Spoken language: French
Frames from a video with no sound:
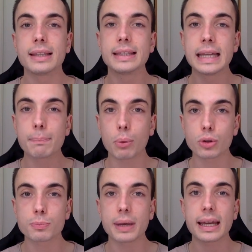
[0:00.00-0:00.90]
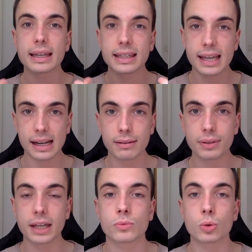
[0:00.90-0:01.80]
des prospects
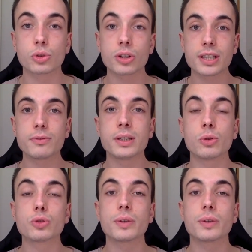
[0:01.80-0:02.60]
qualifiés. Donc dans cette vidéo,